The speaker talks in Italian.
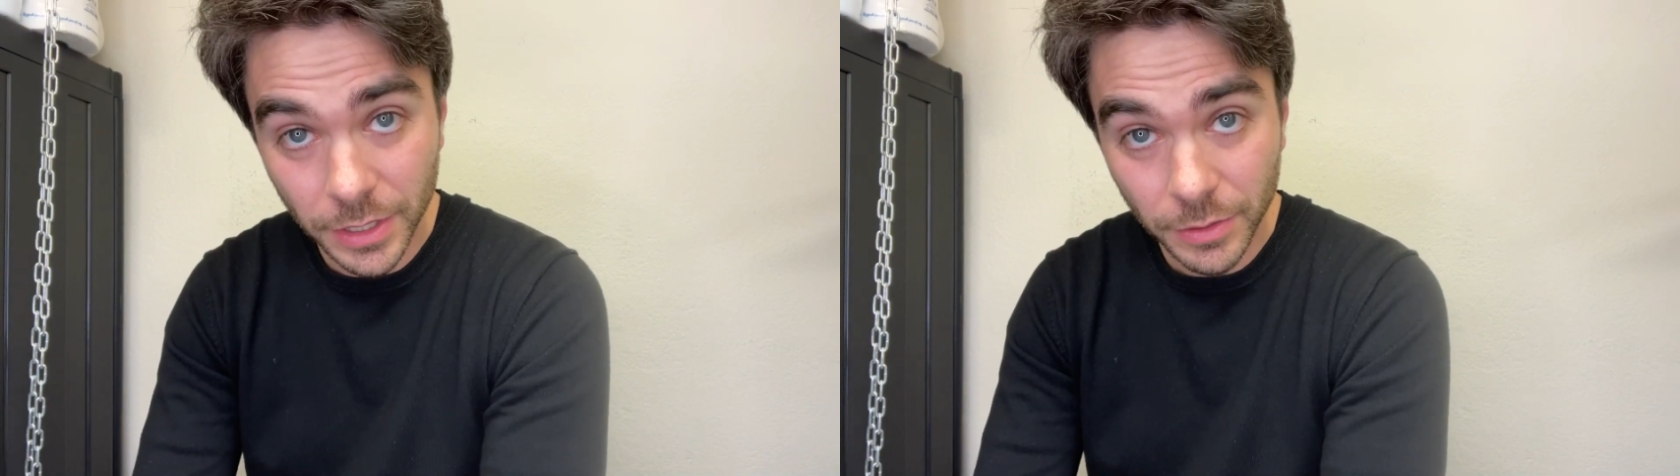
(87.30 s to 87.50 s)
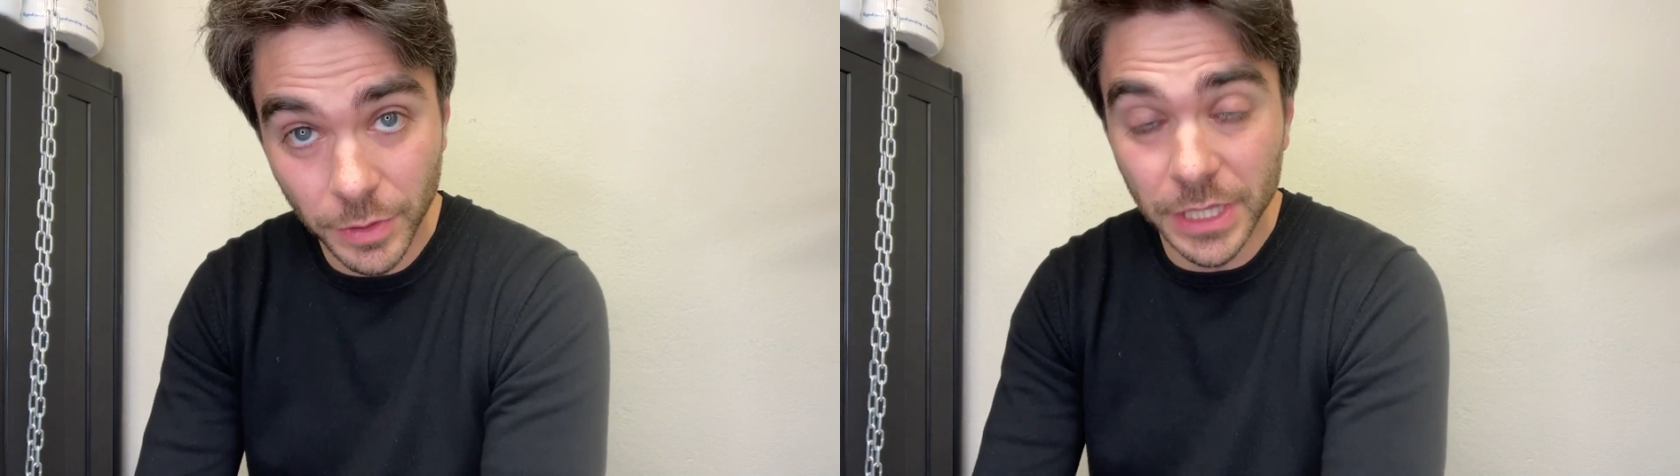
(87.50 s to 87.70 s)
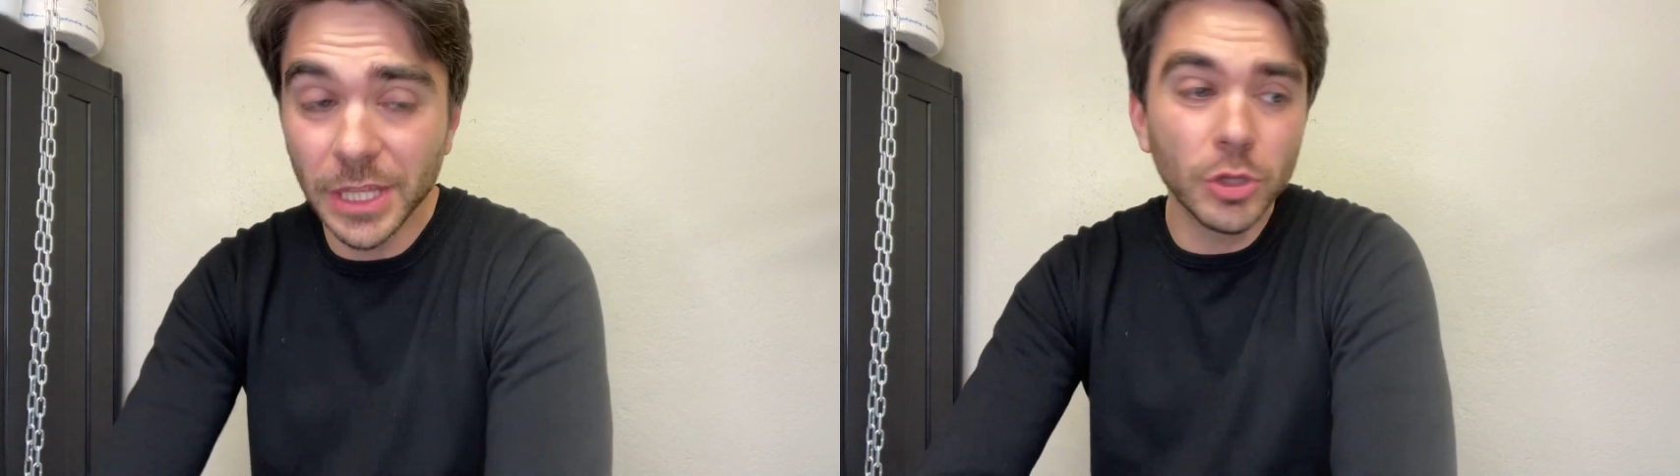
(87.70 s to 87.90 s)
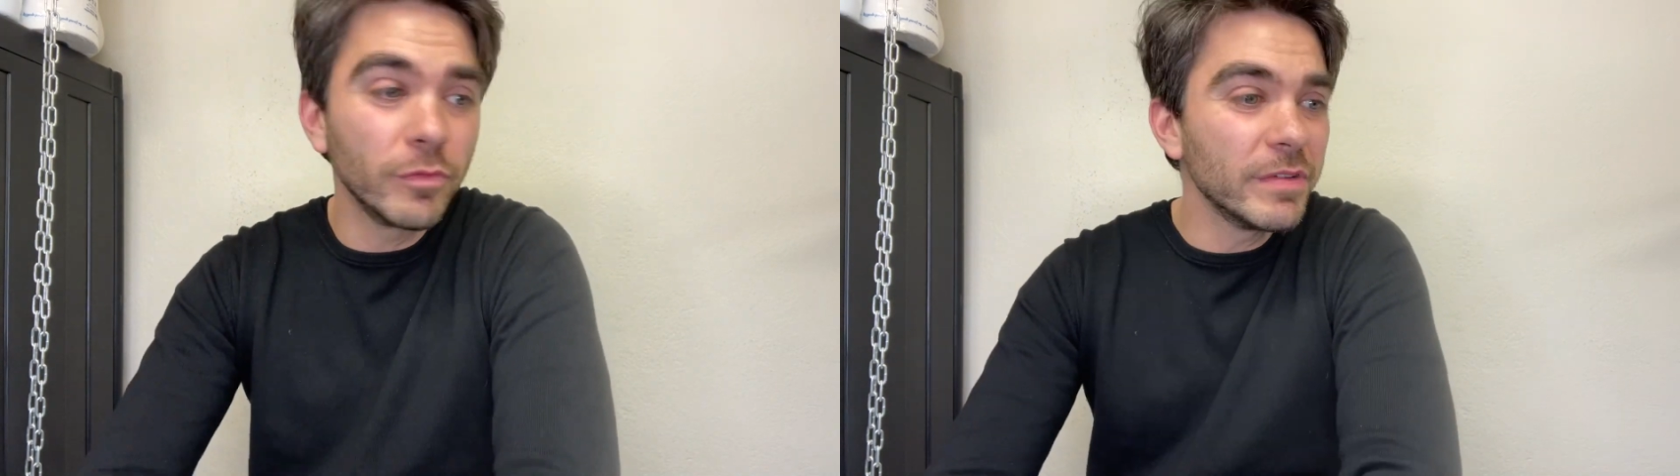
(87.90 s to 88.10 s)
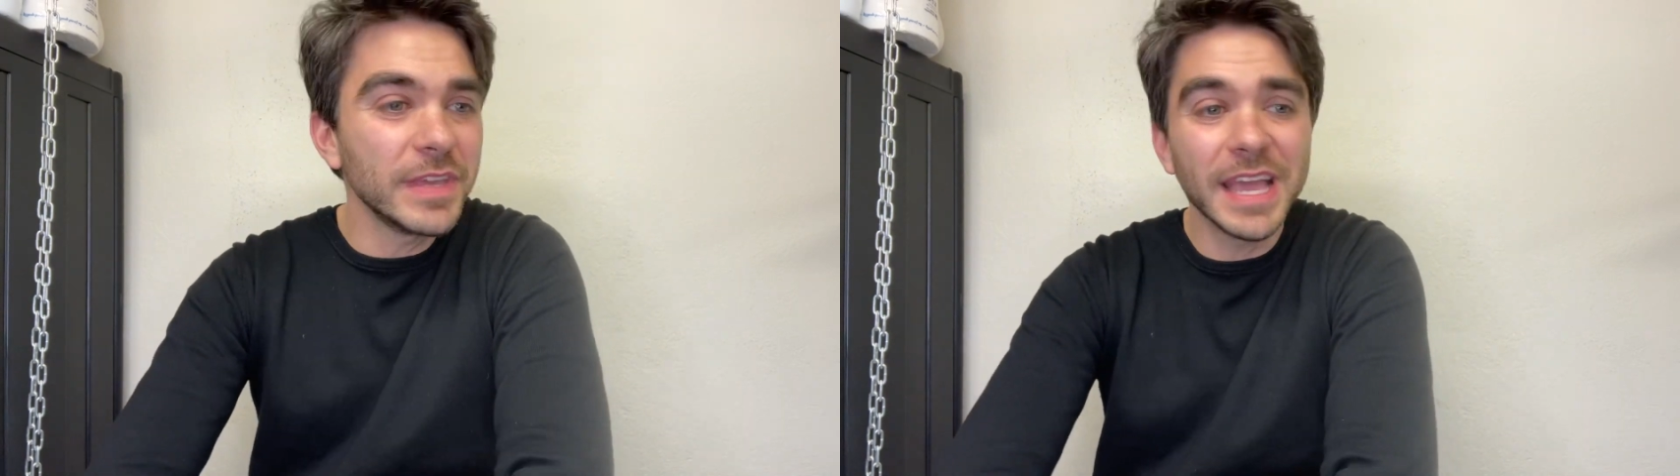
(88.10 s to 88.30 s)
Quindi te
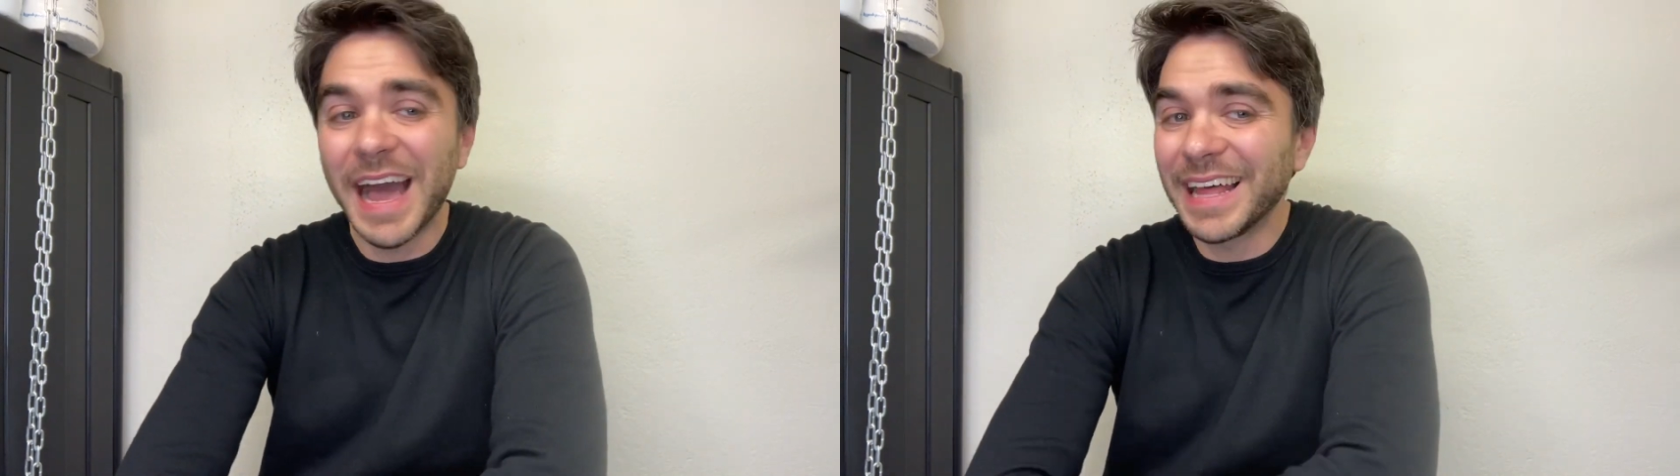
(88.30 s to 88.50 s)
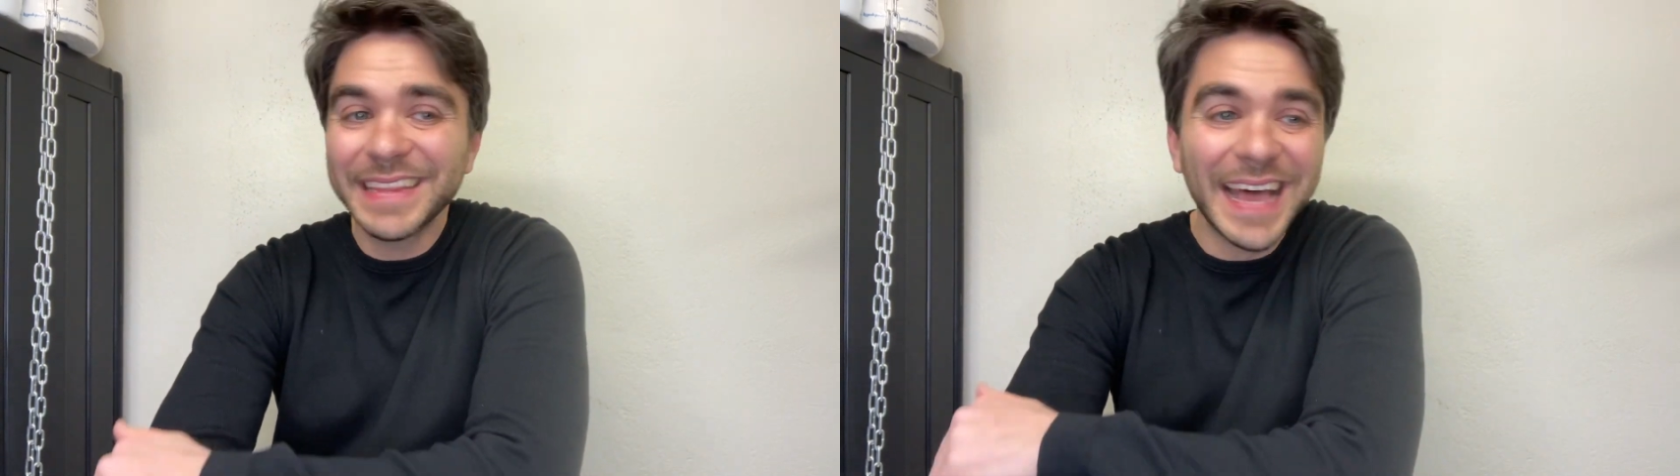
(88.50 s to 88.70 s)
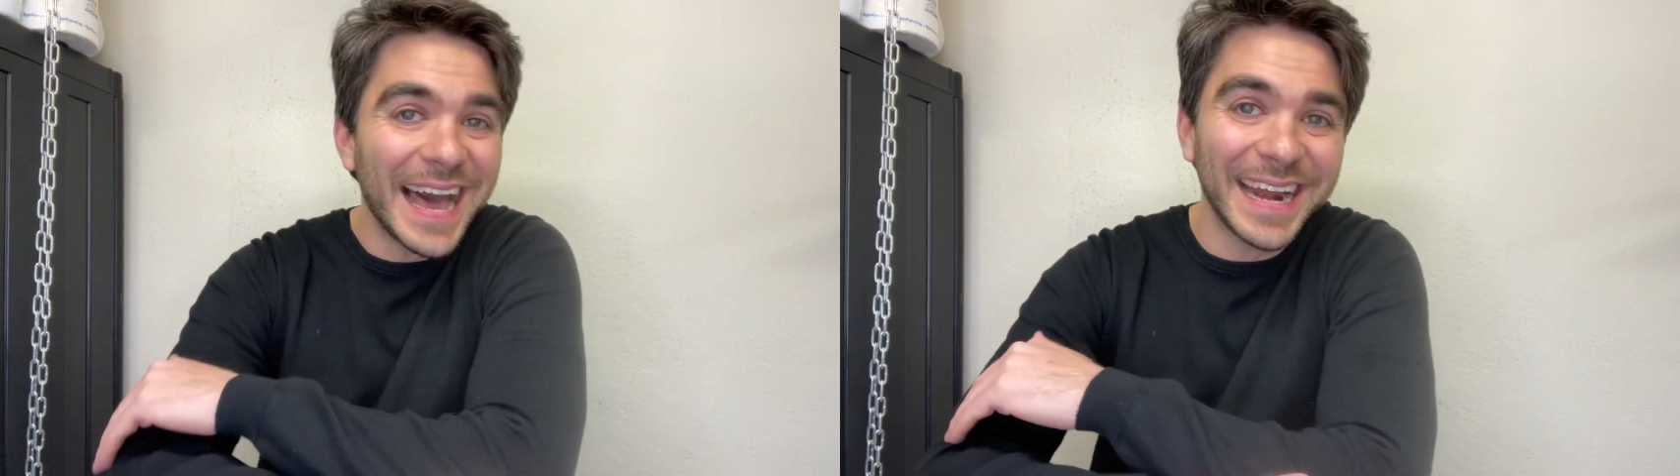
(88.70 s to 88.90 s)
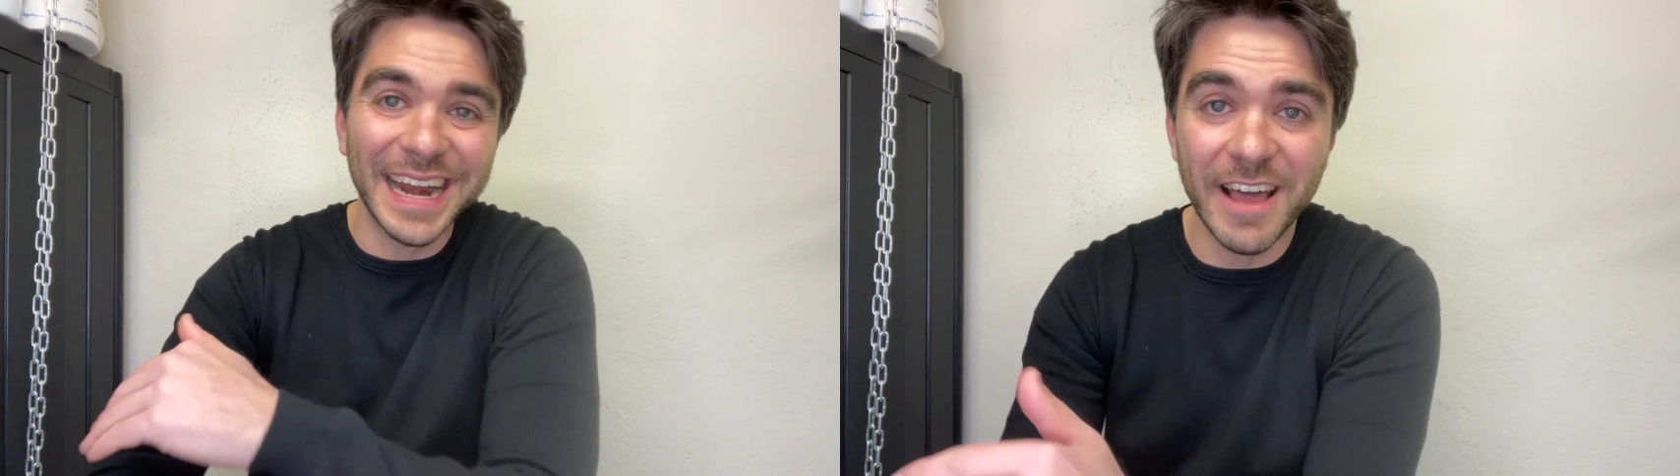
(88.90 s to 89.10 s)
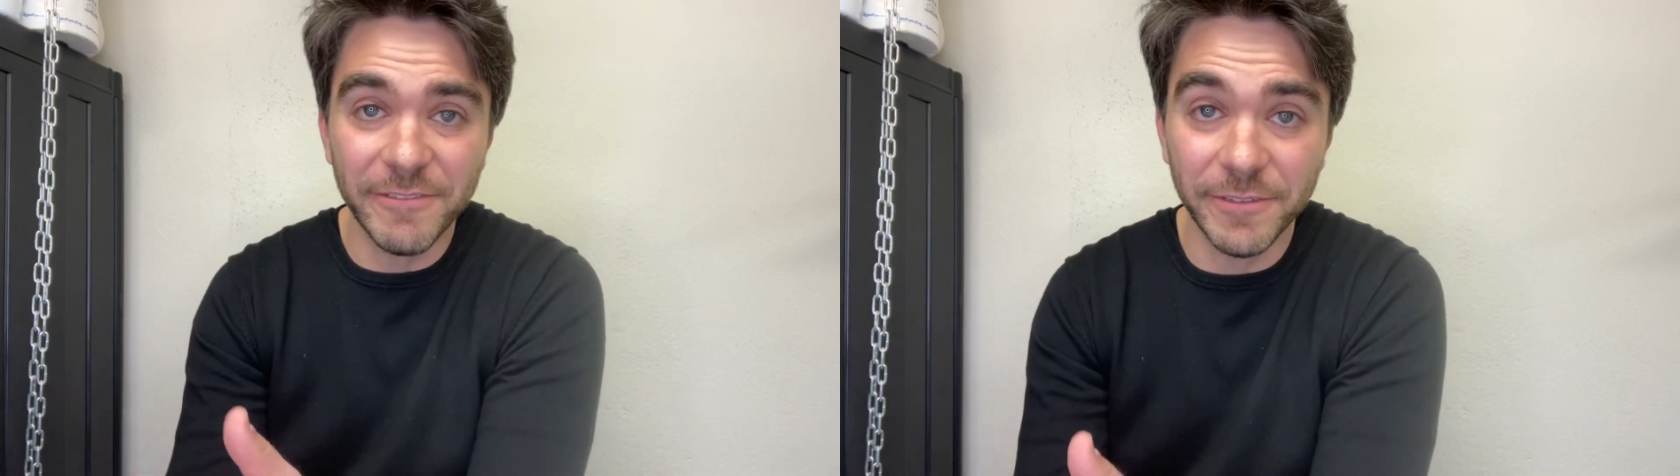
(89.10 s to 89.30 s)
dovevi andare a
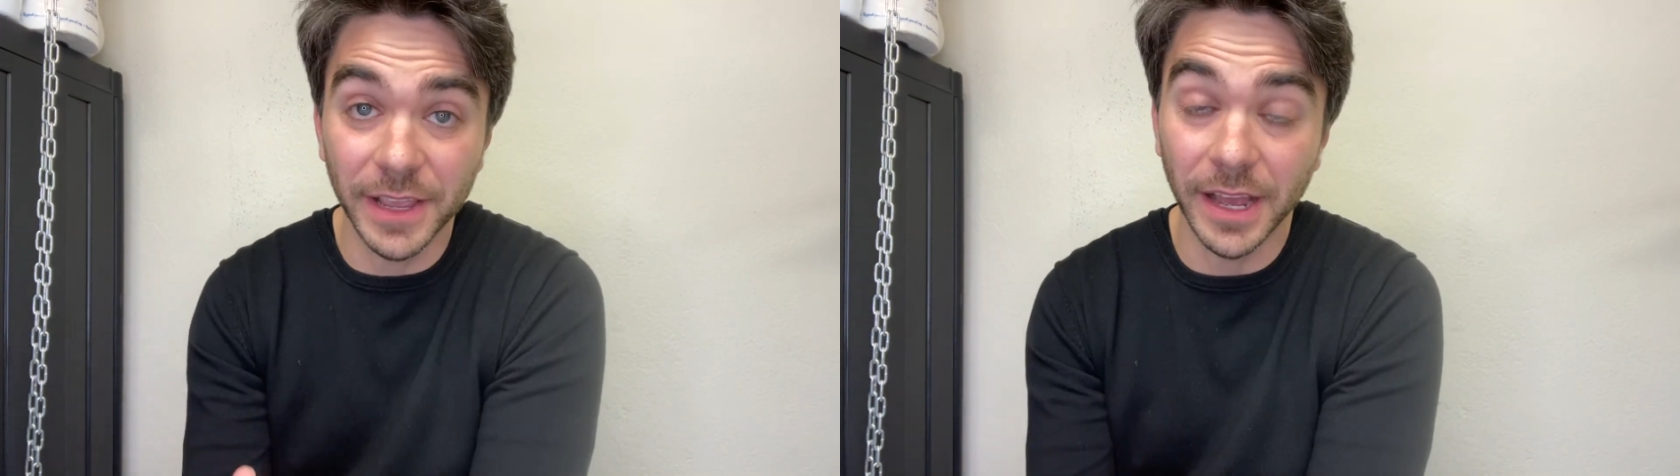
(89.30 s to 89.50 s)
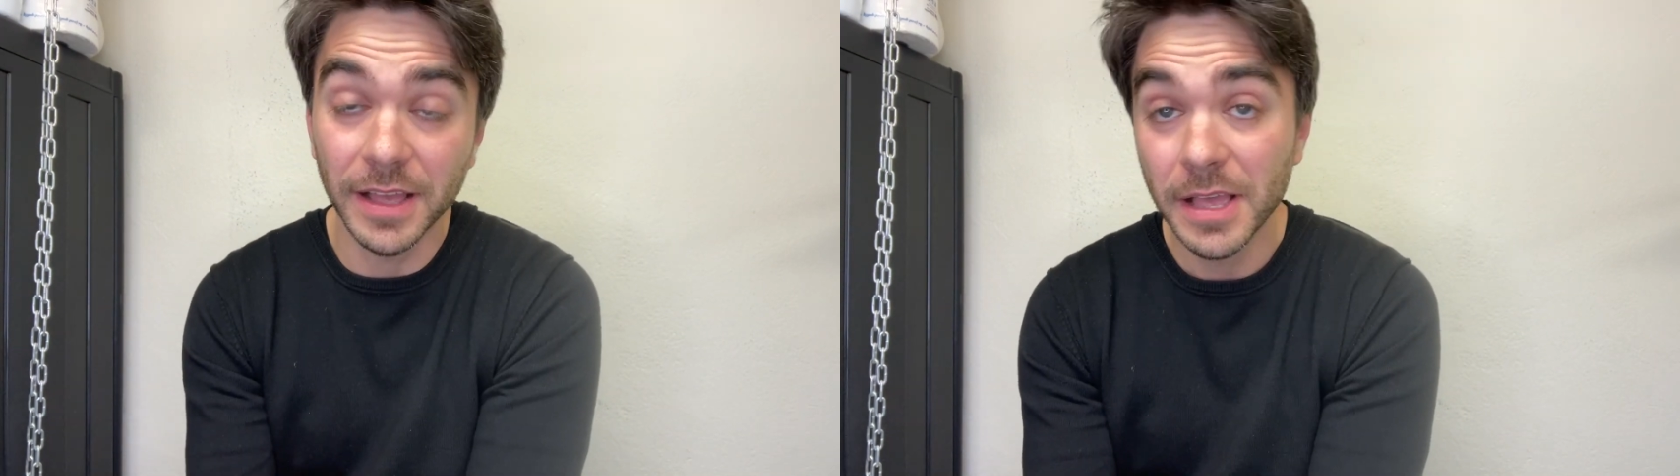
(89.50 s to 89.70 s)
raffica.